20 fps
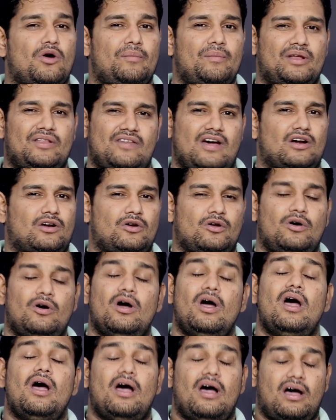కూడా మీరు దాంట్లో
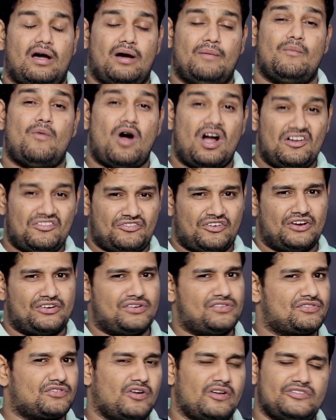
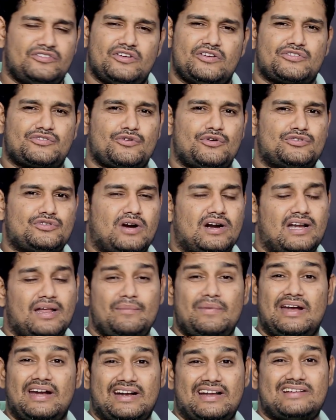మాడిఫికేషన్స్ కూడా చేసుకోవచ్చు అంటే
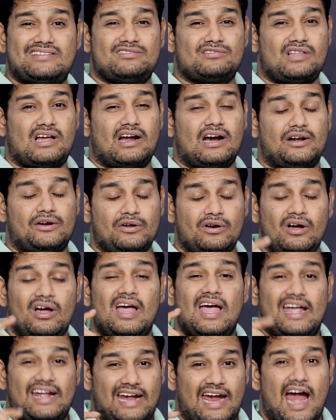మీ ఇంట్రెస్ట్ తగ్గట్టు
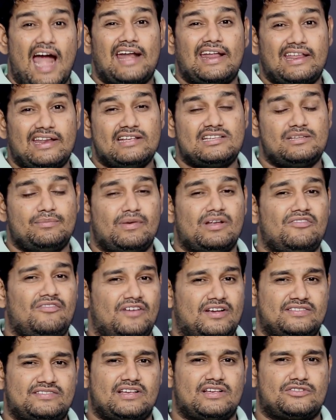కేటగిరీస్ని మీరు
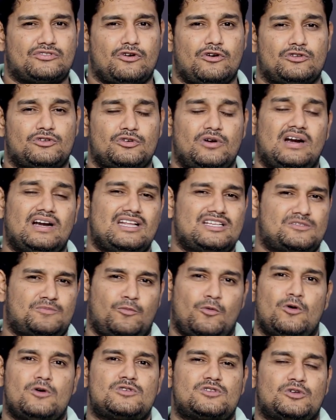ఫిక్స్ చేసుకోవచ్చు అంటే
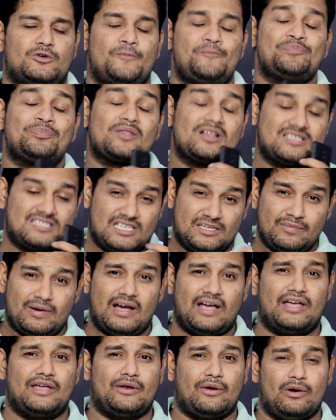స్పోర్ట్స్ సినిమా
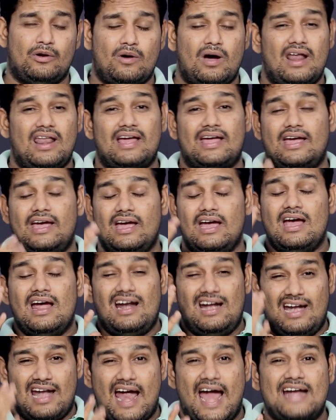హీరోలు అలాగే
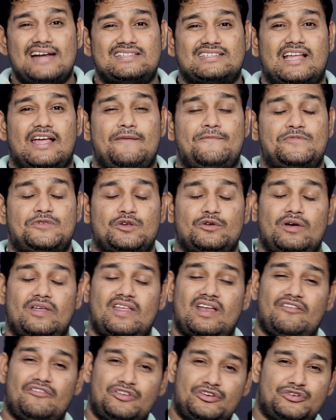ల్యాండ్స్కేప్స్
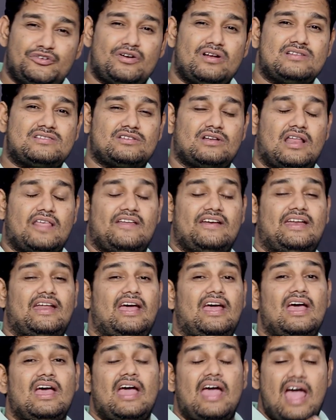ఏదైనా విజువల్స్ లేదంటే
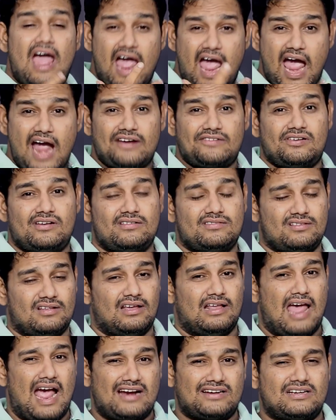యాక్షన్స్
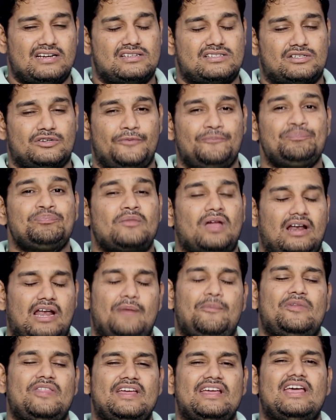యాక్షన్స్
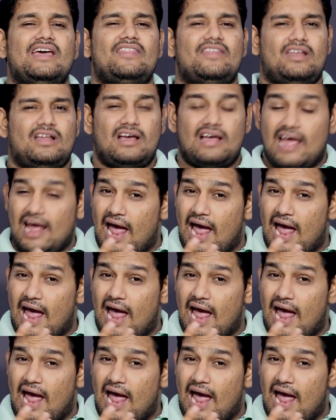లేకపోతే ఇంకేదైనా